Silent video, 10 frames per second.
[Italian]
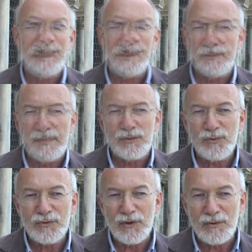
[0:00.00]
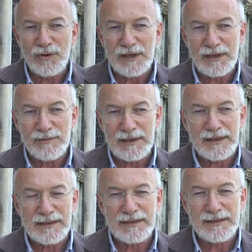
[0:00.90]
insomma tutto quello che riguarda la
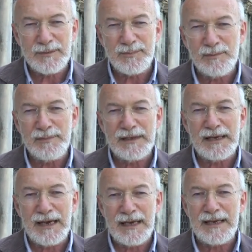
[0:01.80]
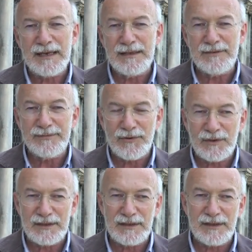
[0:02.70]
sanità pubblica è in
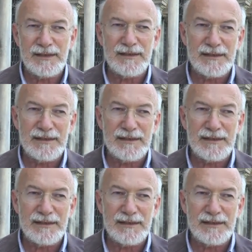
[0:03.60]
forte